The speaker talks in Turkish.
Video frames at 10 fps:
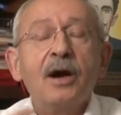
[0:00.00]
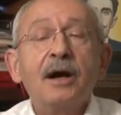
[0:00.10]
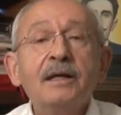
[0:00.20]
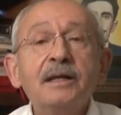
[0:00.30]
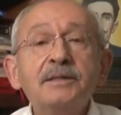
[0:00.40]

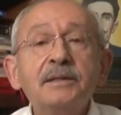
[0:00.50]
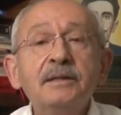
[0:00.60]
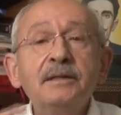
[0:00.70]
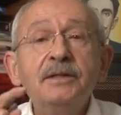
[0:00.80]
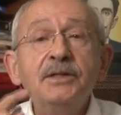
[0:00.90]

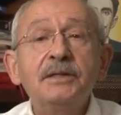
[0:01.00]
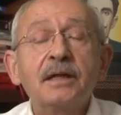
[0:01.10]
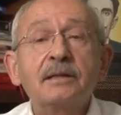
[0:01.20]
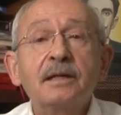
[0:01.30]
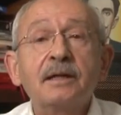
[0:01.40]
ailesinin
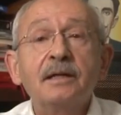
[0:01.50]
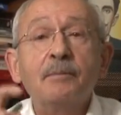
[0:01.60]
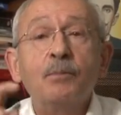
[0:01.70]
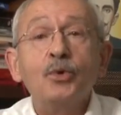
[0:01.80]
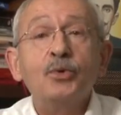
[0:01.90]

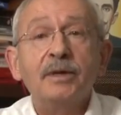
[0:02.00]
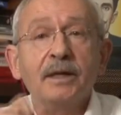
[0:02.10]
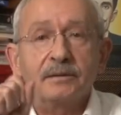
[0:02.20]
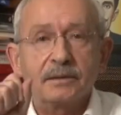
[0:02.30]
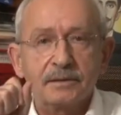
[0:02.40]
isteklerine boyun
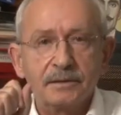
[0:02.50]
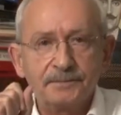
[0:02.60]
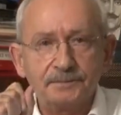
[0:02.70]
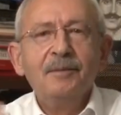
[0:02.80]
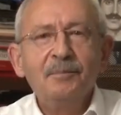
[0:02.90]
eğdirdi.
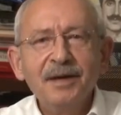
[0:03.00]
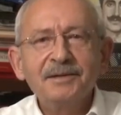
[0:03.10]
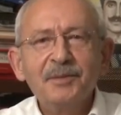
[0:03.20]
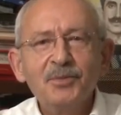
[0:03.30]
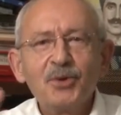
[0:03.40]

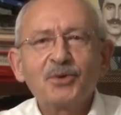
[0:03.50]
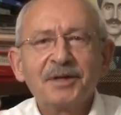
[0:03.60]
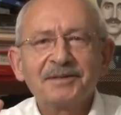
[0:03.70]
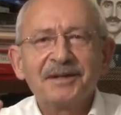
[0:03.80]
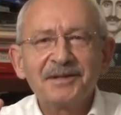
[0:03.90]
Ben de
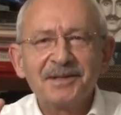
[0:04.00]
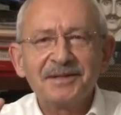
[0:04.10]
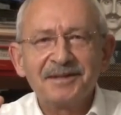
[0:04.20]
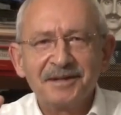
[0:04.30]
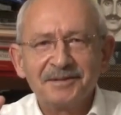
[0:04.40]
bürokratlara
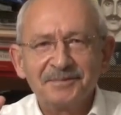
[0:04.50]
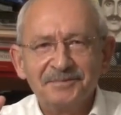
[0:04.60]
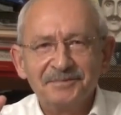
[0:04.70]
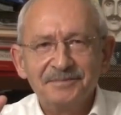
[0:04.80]
seslendim.